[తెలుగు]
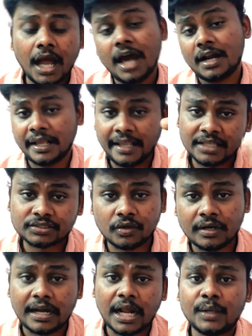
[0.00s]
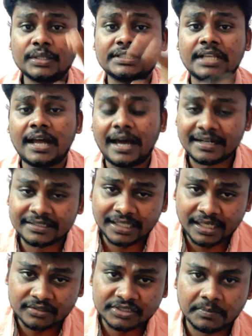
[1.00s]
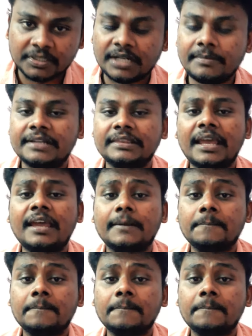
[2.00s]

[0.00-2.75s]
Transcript: ఆ రంగేసుకొని రావచ్చా అన్న దగ్గర నుంచి మొదలు పెడితే